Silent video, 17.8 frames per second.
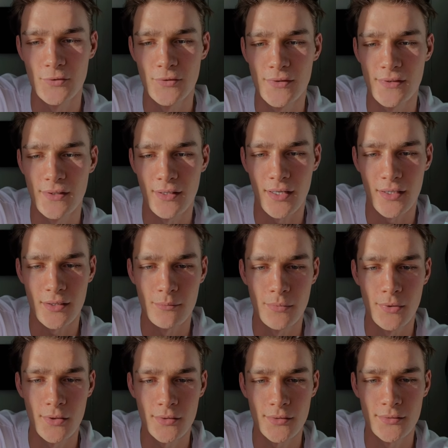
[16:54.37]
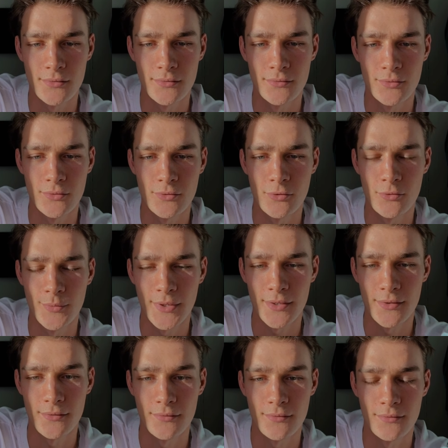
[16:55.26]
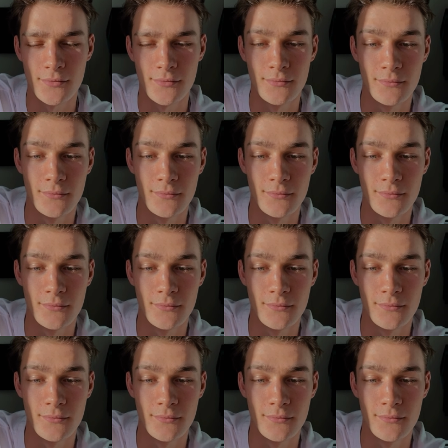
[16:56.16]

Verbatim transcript: Du wirst direkt geblockt, du komische.